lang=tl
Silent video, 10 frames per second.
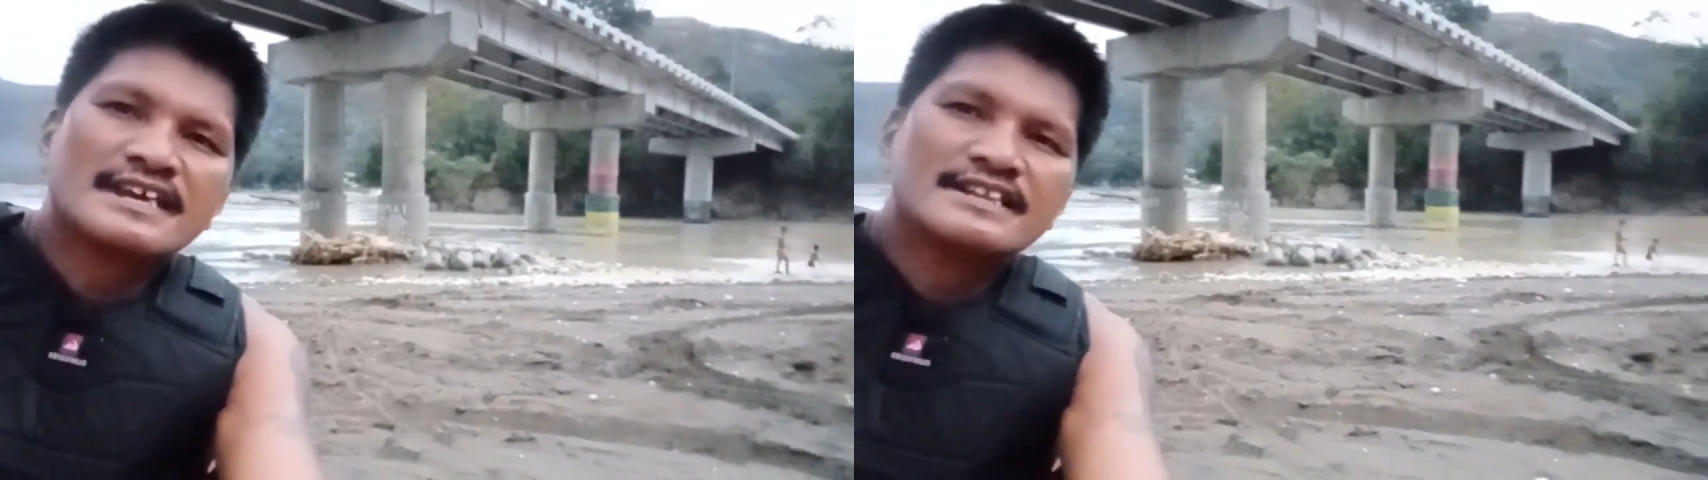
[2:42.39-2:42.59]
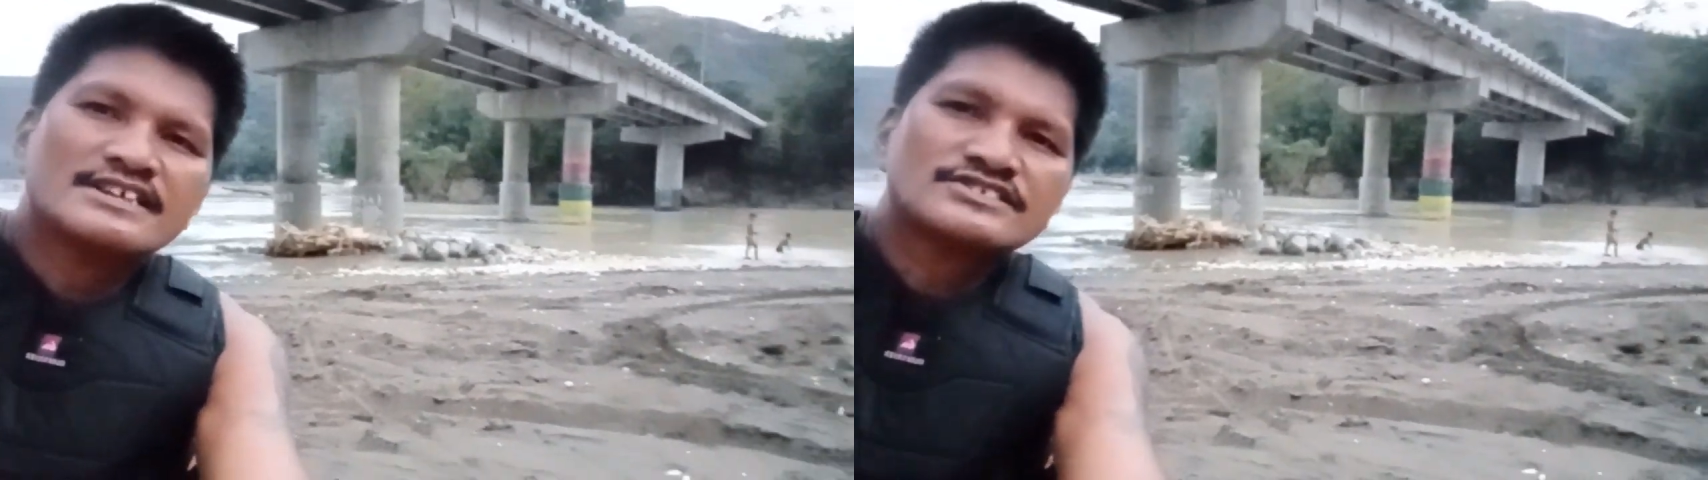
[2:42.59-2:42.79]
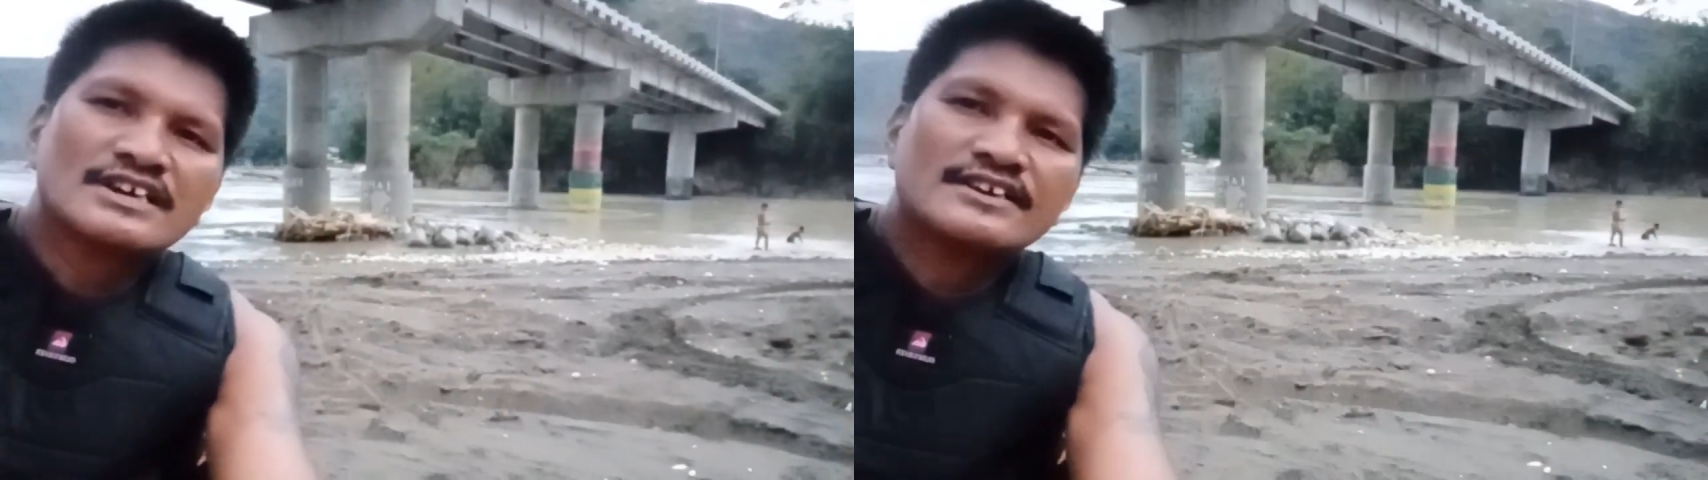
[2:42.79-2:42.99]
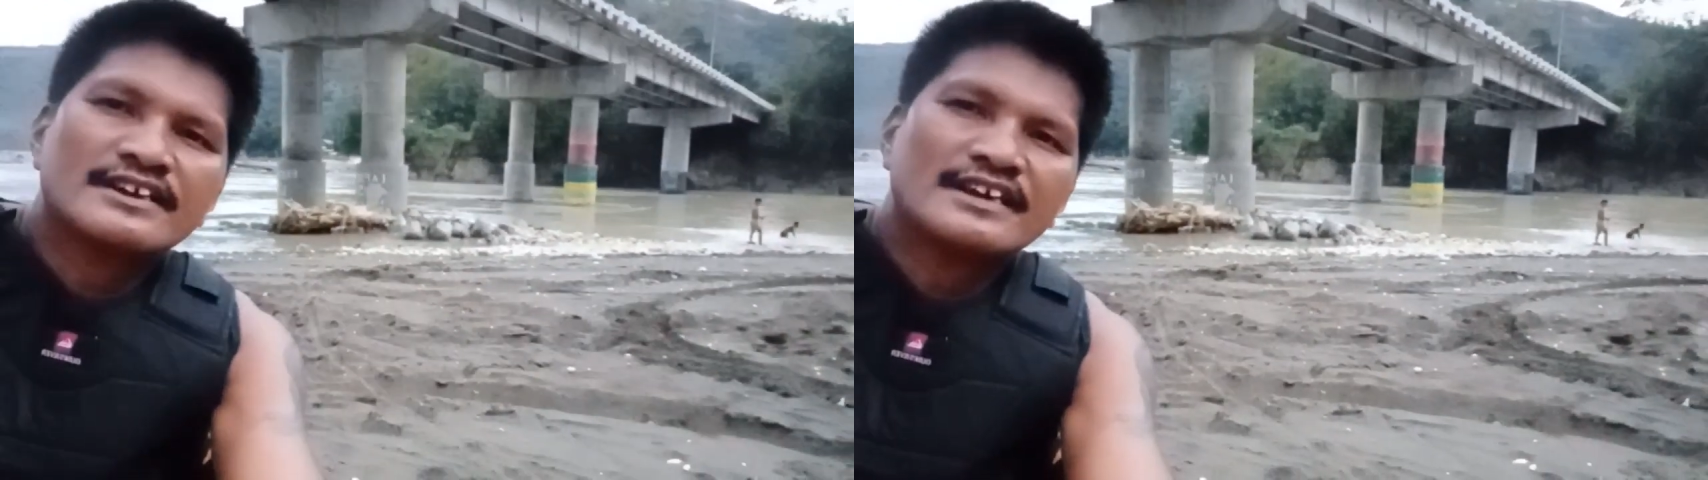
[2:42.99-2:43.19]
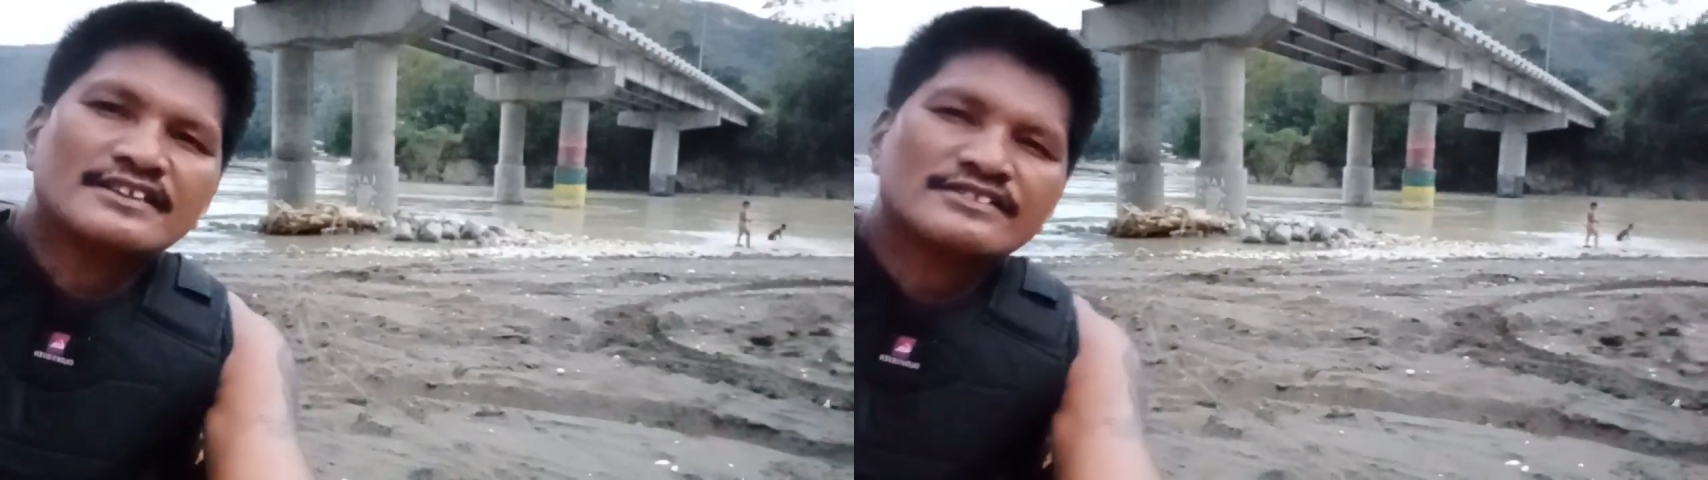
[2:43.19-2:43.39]
Eliasar
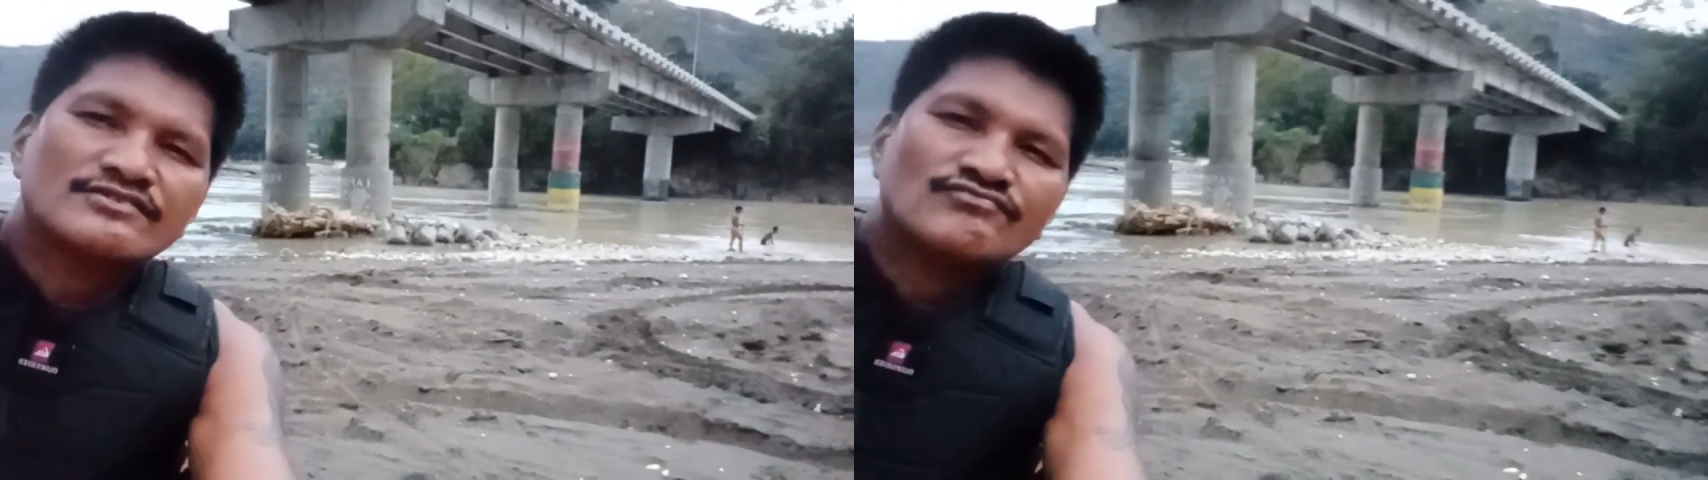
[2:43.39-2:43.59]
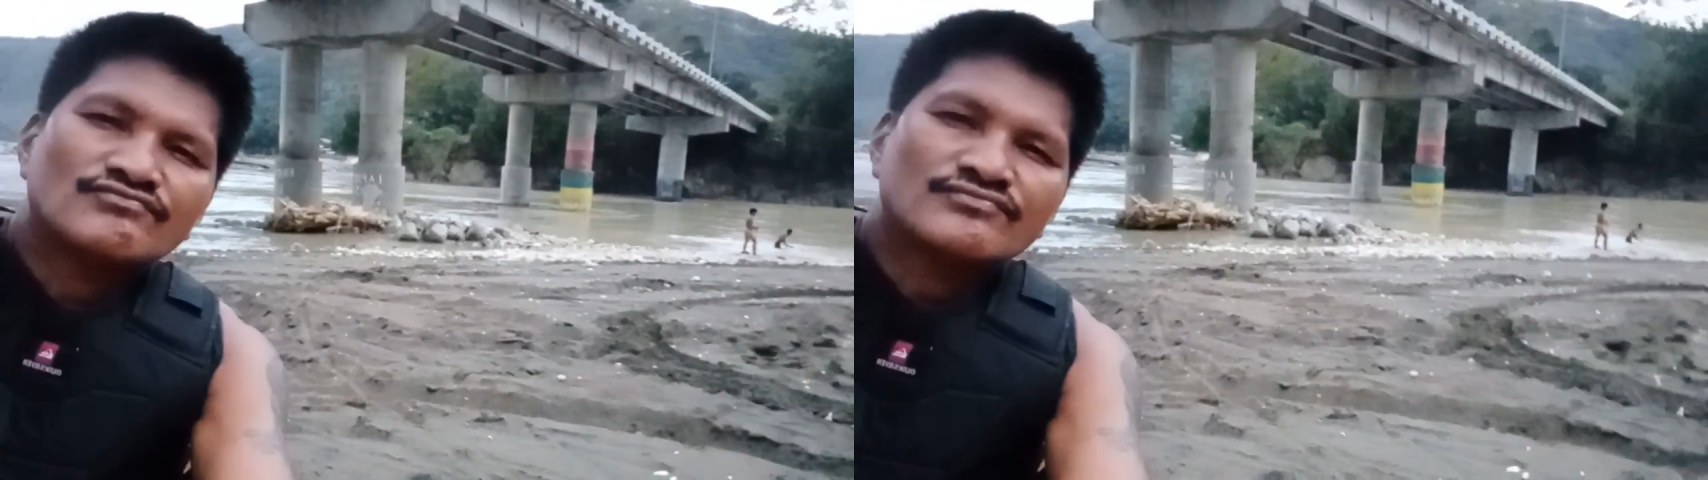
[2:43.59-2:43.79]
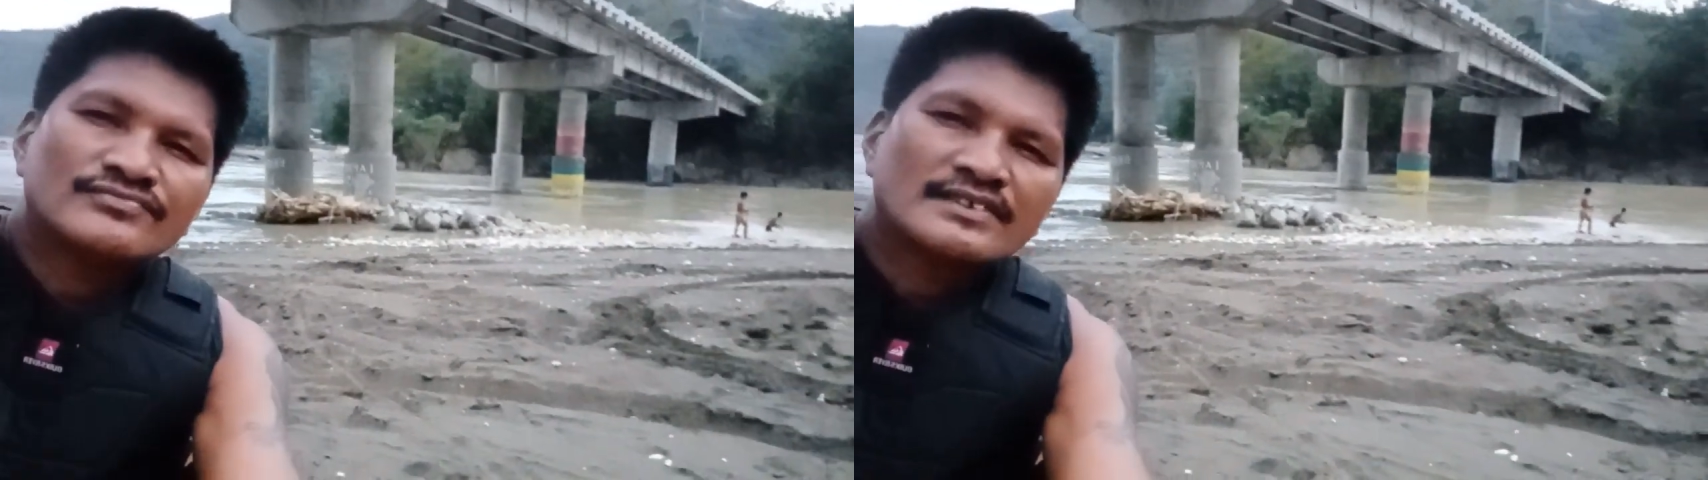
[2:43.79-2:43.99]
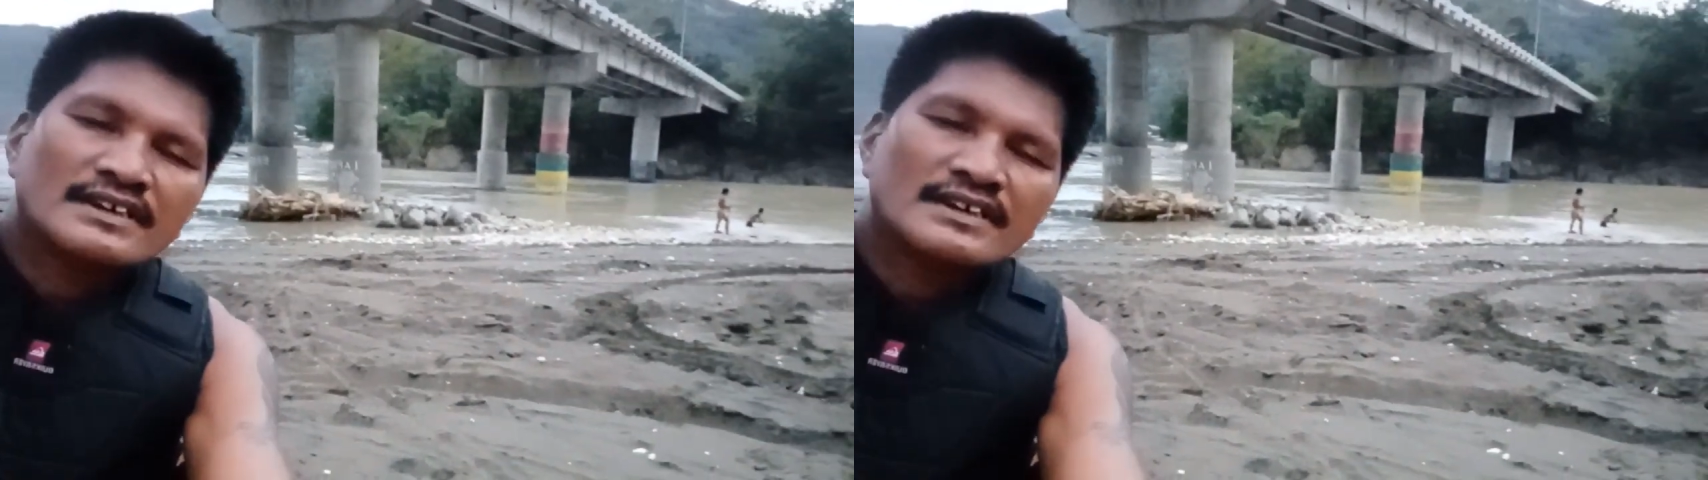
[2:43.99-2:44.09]
and